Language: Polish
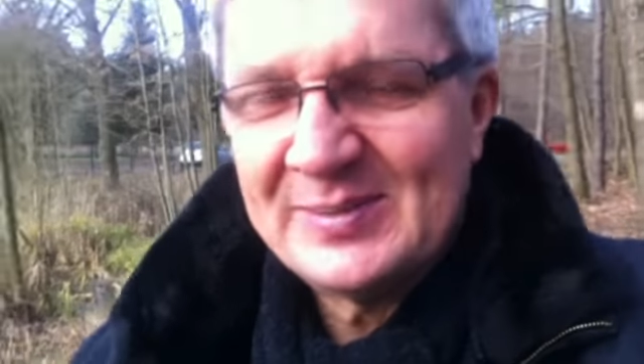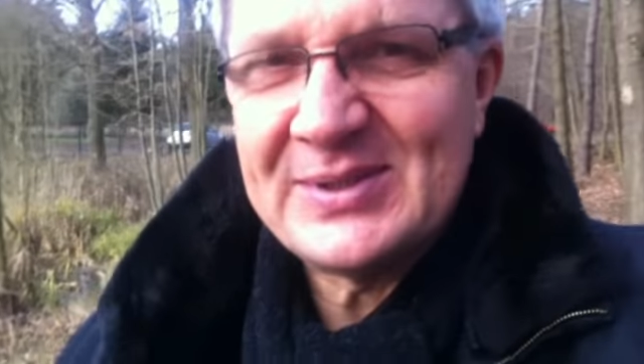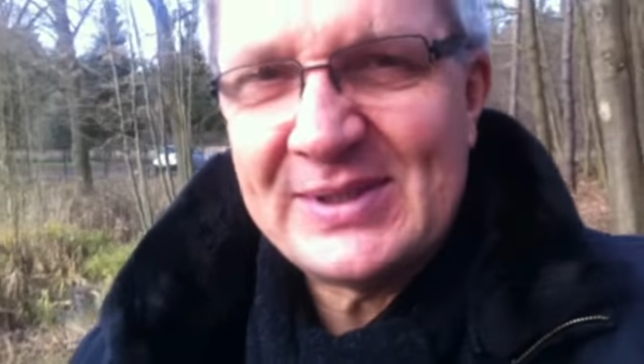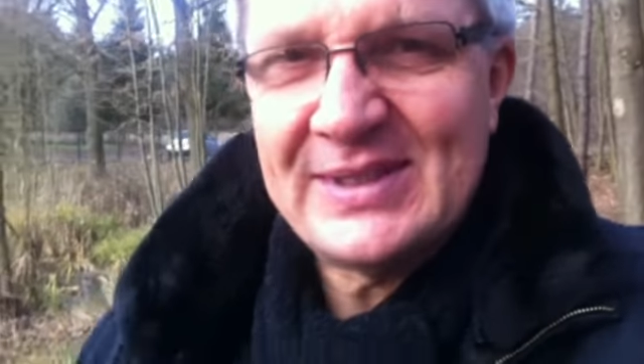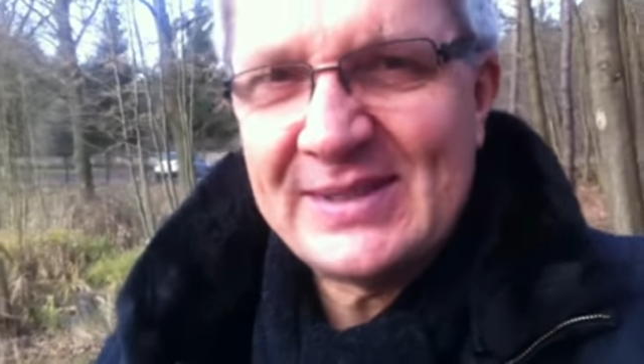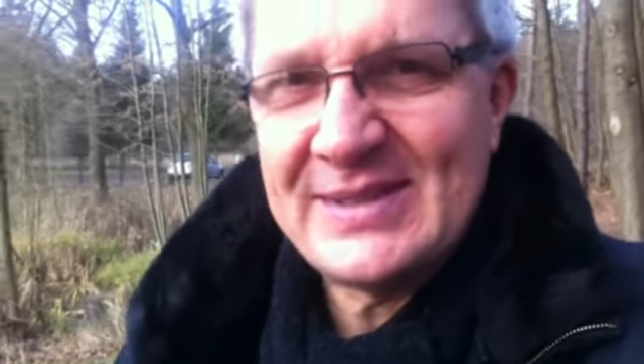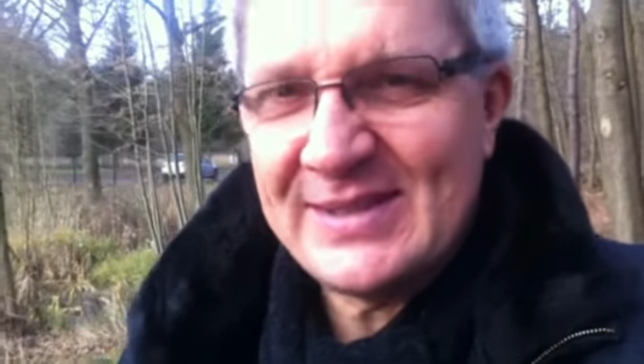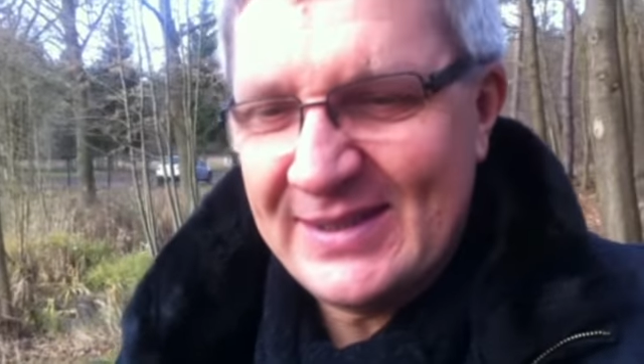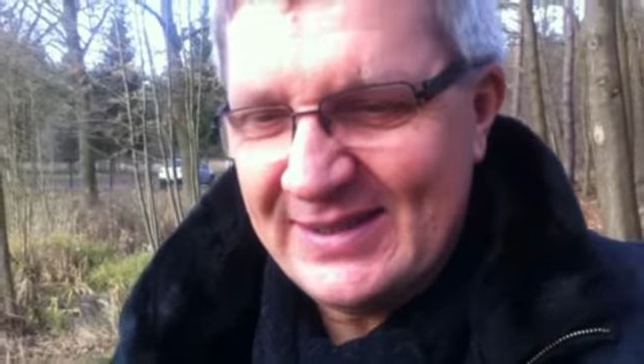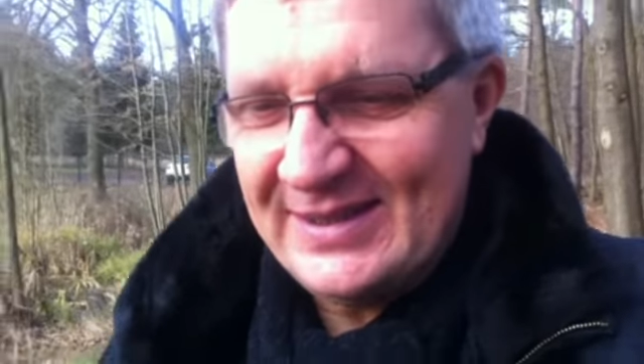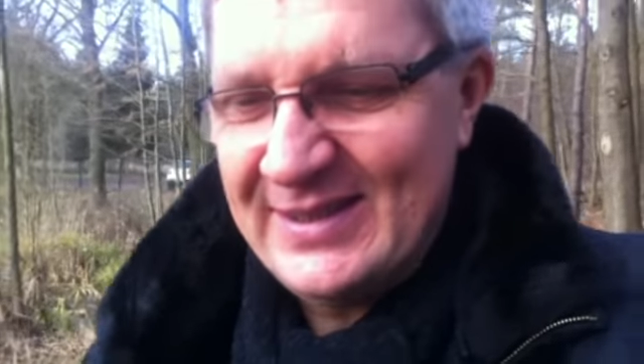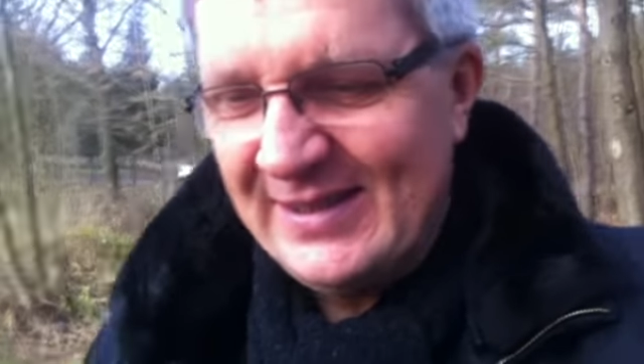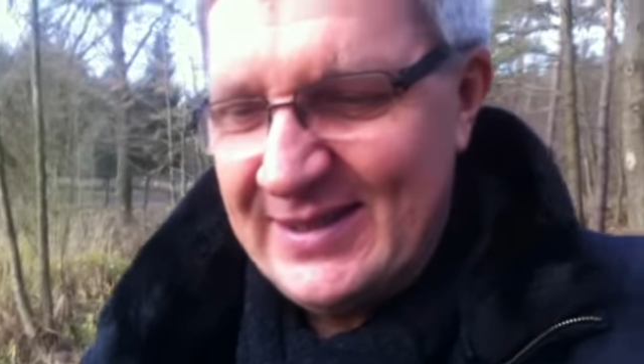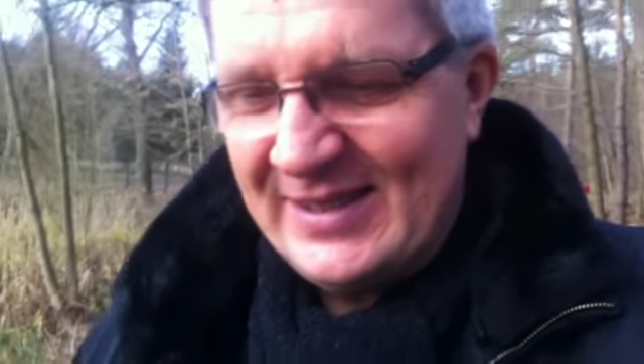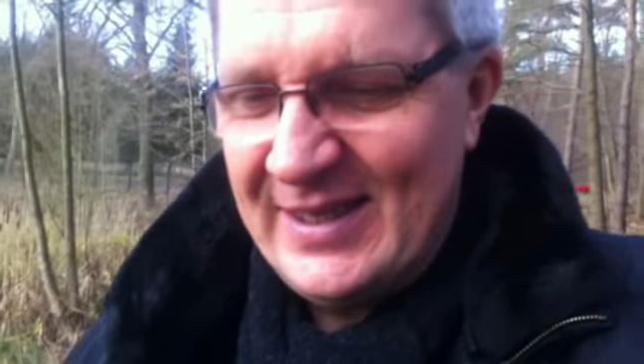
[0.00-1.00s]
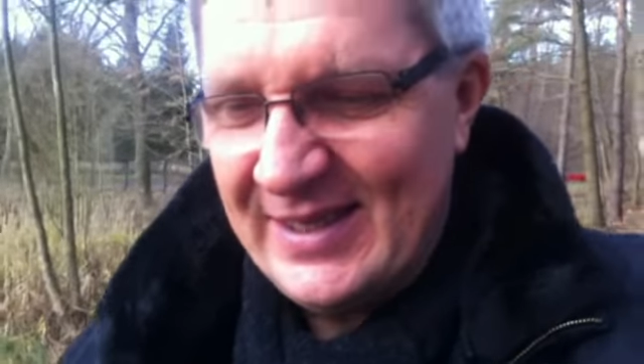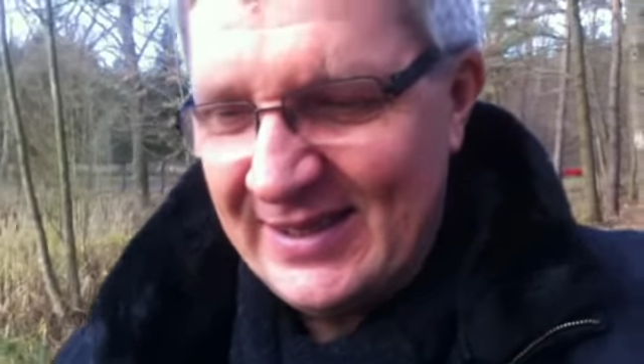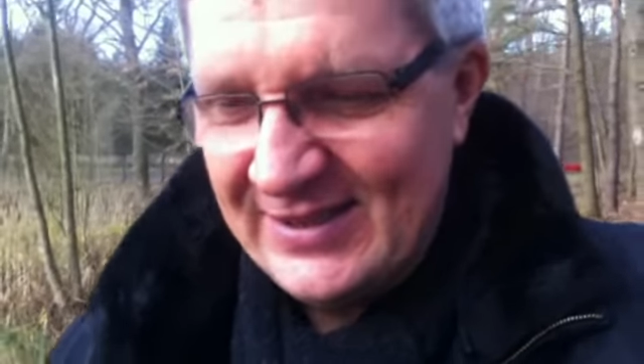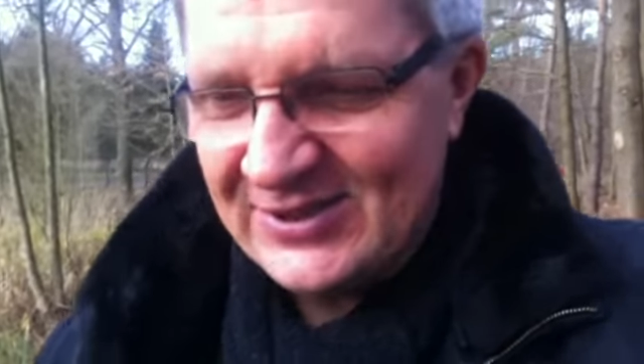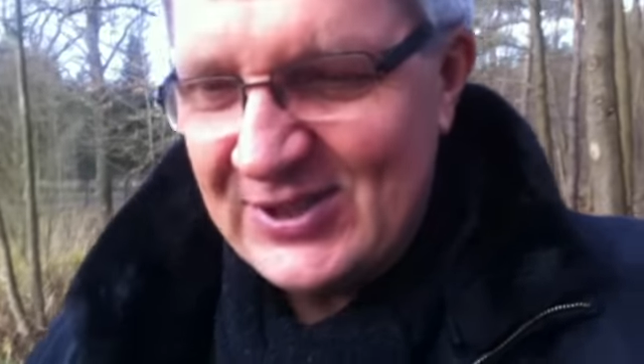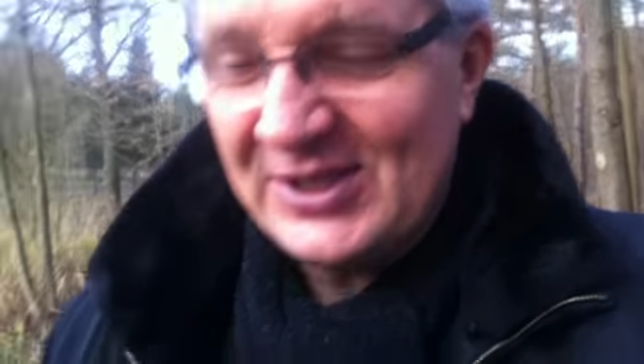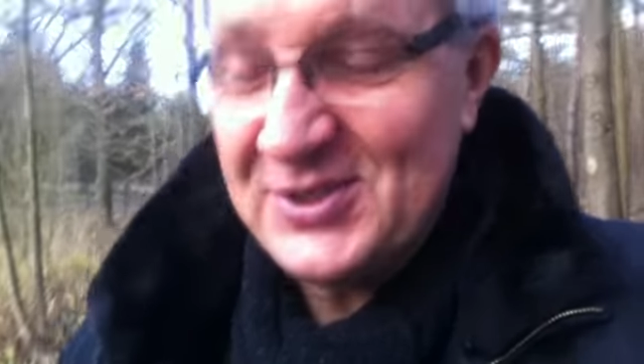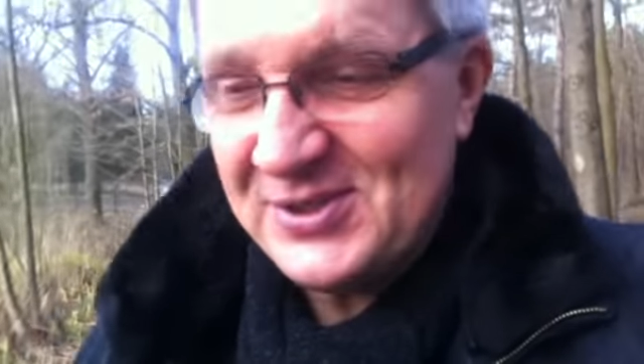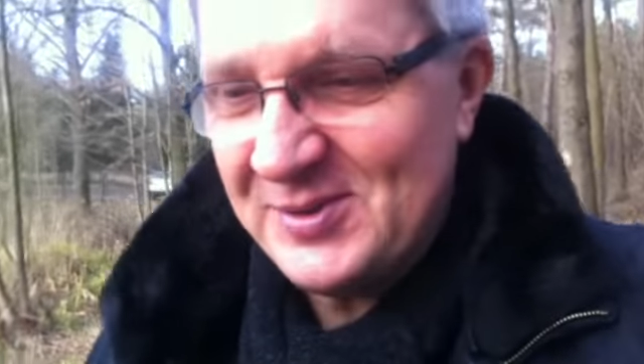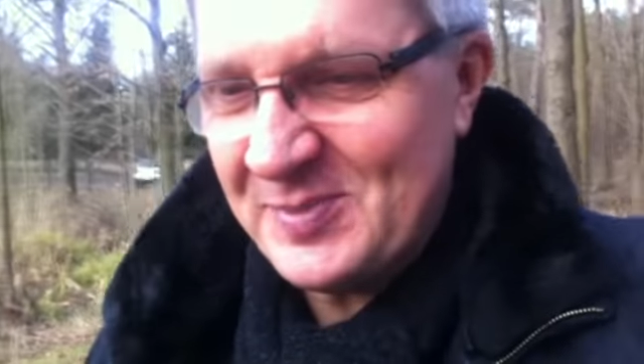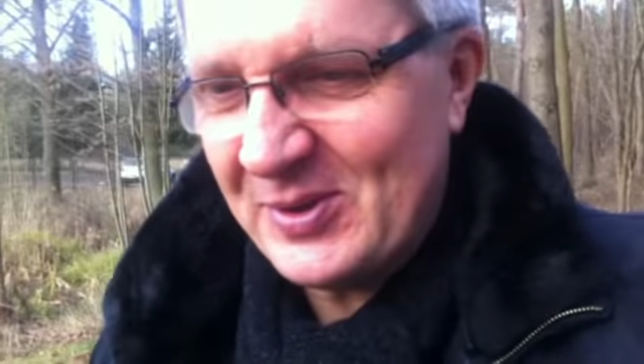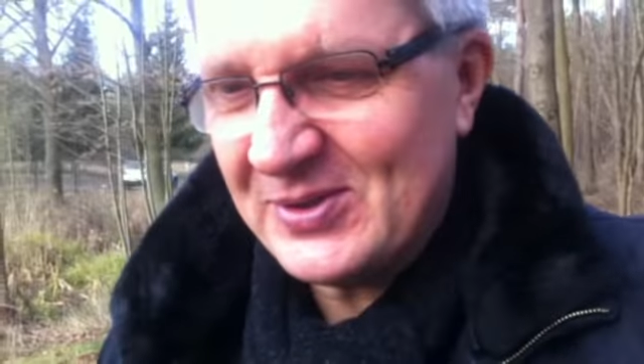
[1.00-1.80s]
przez e, teren części